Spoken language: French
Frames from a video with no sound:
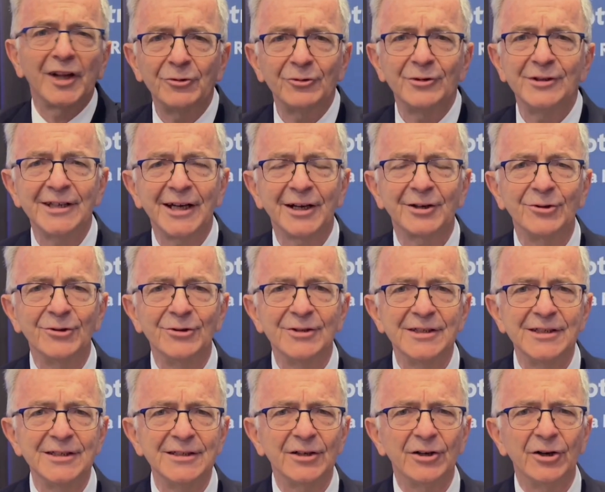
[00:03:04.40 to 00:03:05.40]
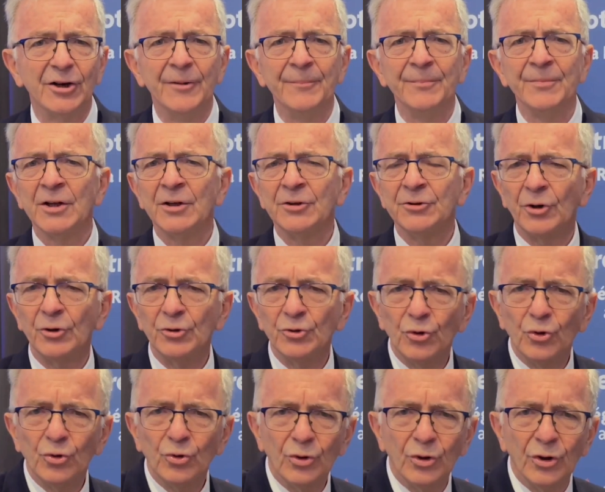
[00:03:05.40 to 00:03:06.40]
allons y accueillir euh, dans
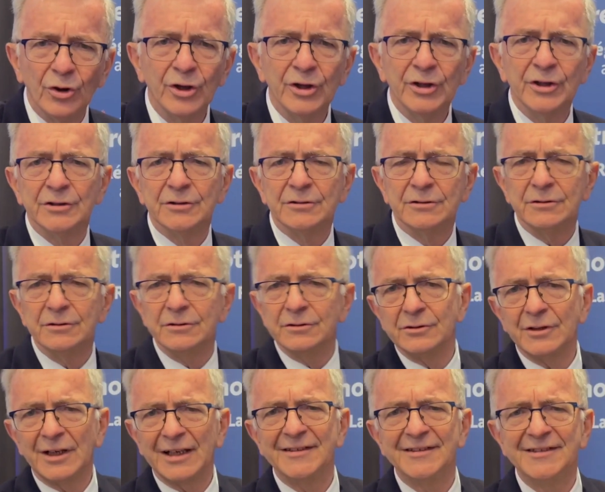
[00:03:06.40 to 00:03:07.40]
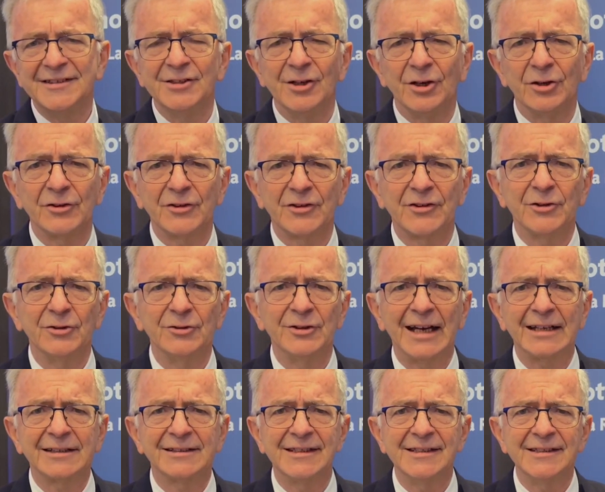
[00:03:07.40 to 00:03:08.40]
nos euh, euh, résidence résidences
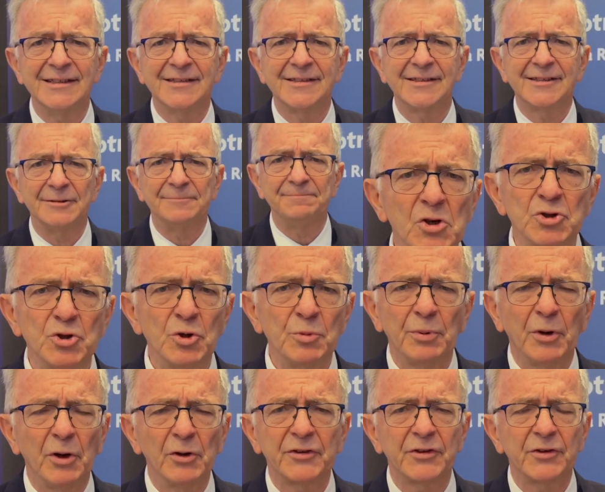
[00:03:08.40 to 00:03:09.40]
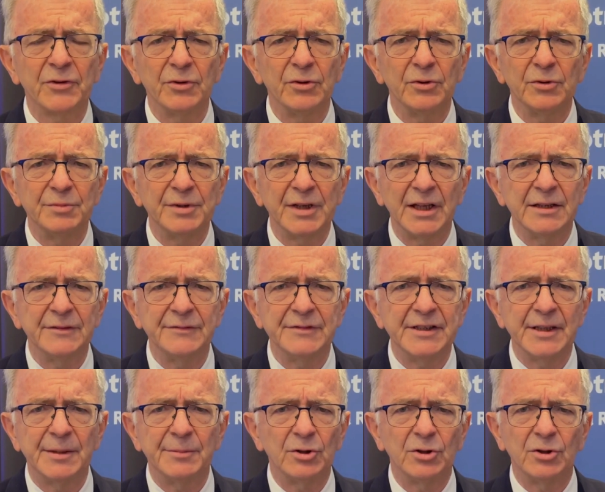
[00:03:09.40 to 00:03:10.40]
d'artistes. Je pense euh, bien
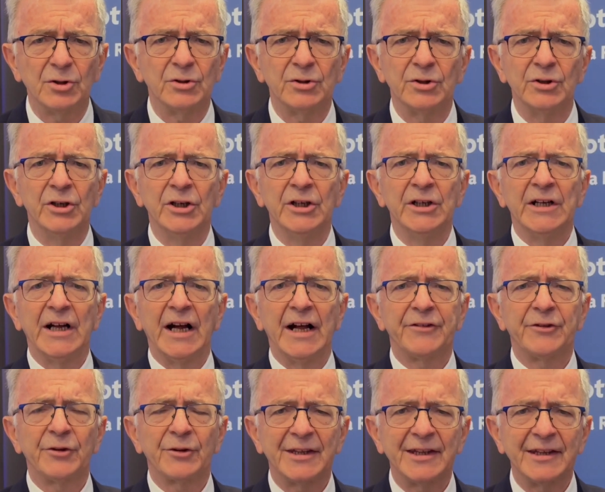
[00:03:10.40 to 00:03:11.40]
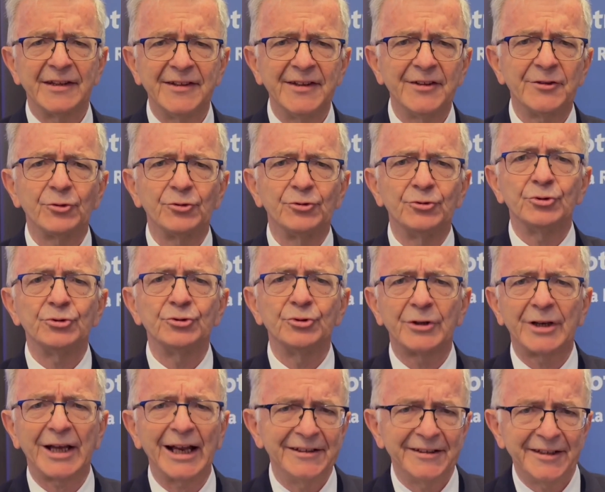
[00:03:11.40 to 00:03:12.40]
évidemment euh, à ce qui existe autour de
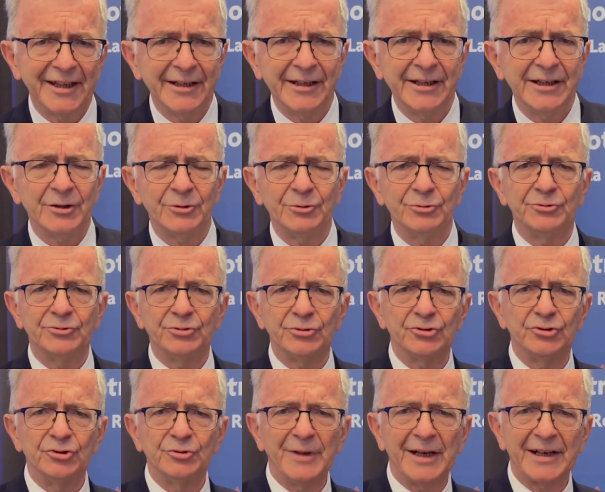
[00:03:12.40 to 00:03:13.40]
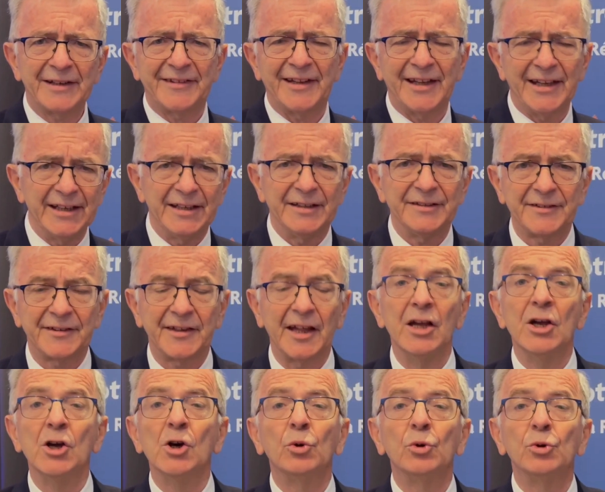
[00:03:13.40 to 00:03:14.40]
Calder, autour de Max Ernst,
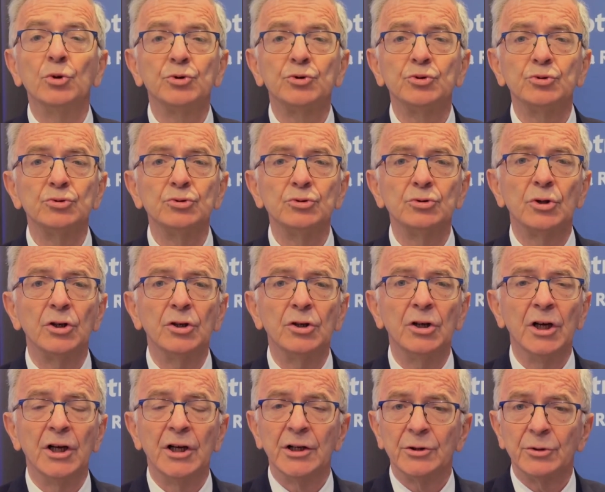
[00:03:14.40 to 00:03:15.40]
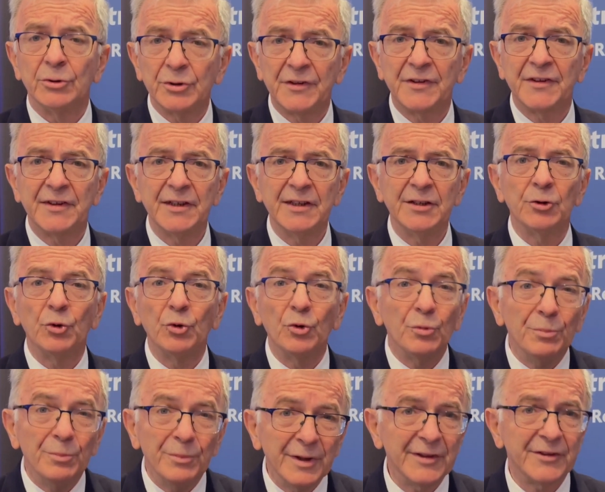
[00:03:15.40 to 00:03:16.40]
autour aussi de nos
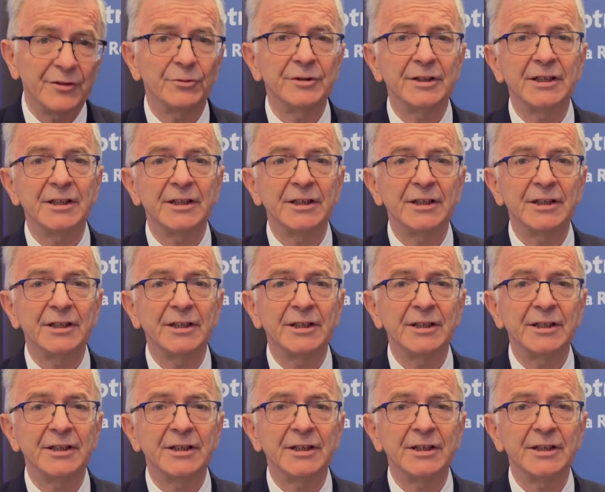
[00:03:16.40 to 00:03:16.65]
maisons